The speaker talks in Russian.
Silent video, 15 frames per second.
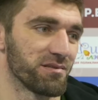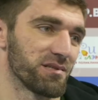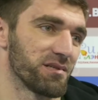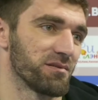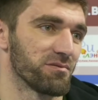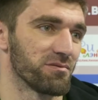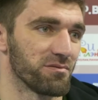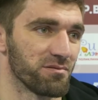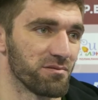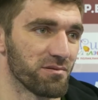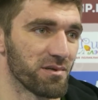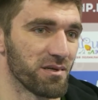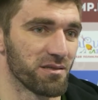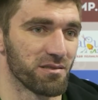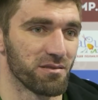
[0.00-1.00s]
Сейчас,
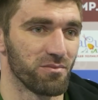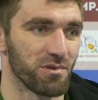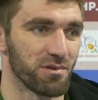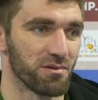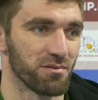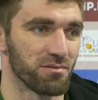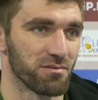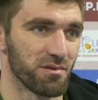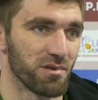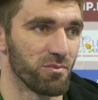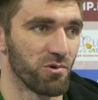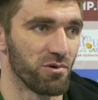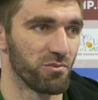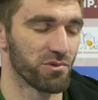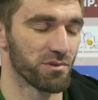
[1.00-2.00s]
как себе
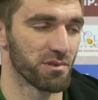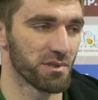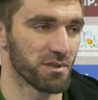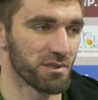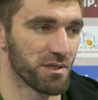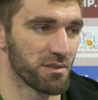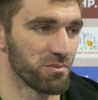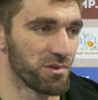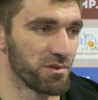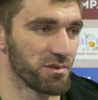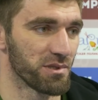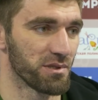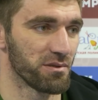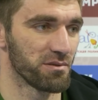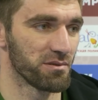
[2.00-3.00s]
домой, можно сказать,
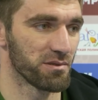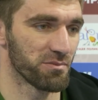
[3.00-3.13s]
приезжаю.